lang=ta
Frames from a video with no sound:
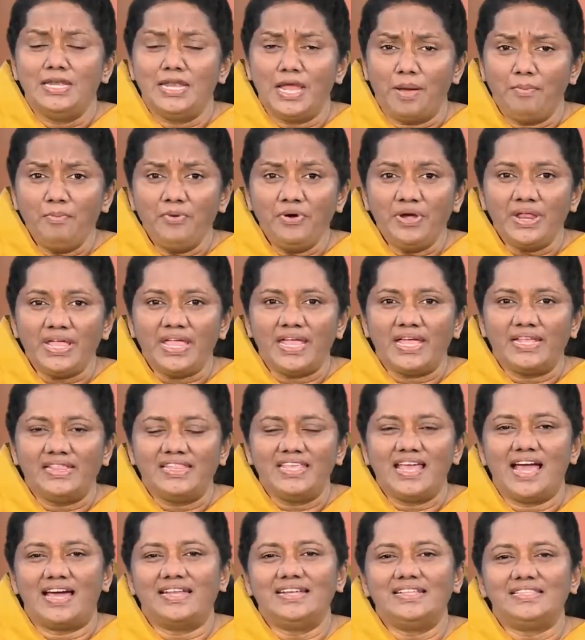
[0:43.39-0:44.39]
நம்முடைய
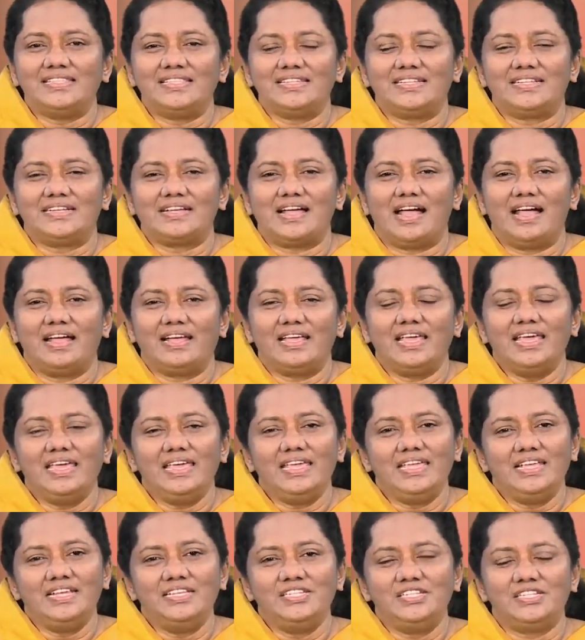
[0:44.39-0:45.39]
தியானத்திற்காக
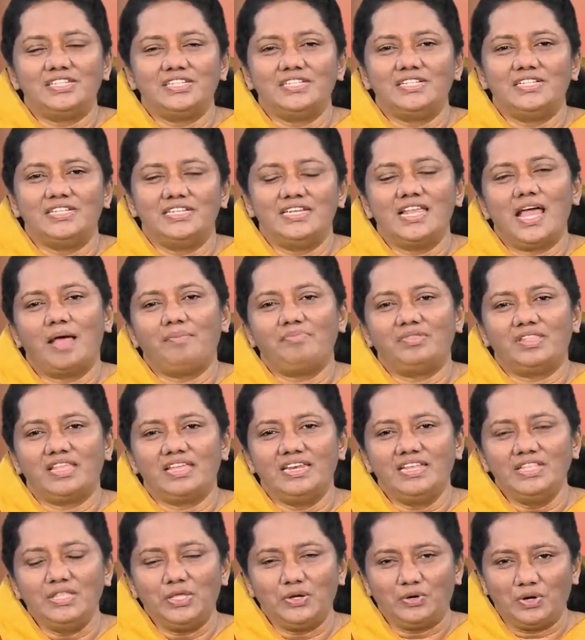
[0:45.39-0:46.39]
இன்று நாம்
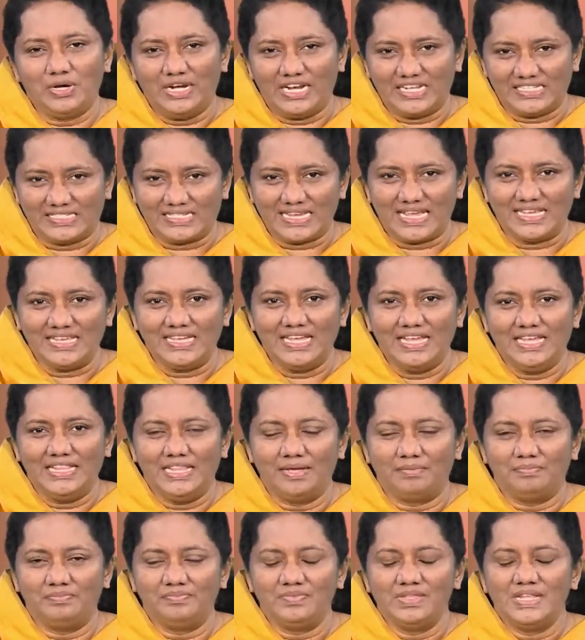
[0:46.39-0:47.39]
தெரிந்து கொண்ட
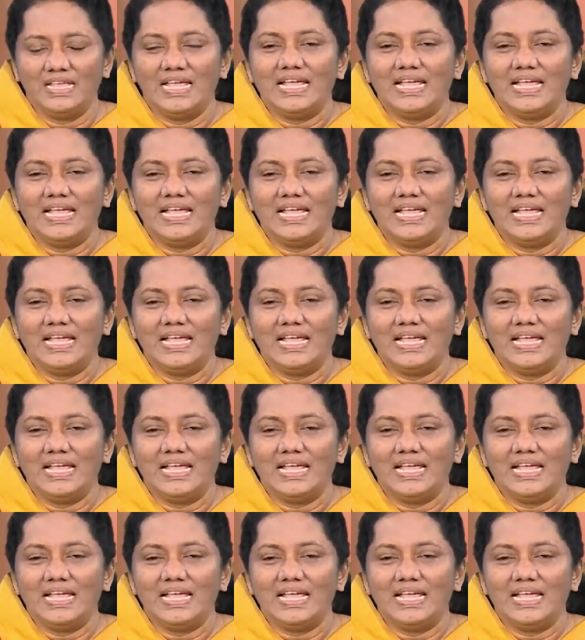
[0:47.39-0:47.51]
சங்கீதம்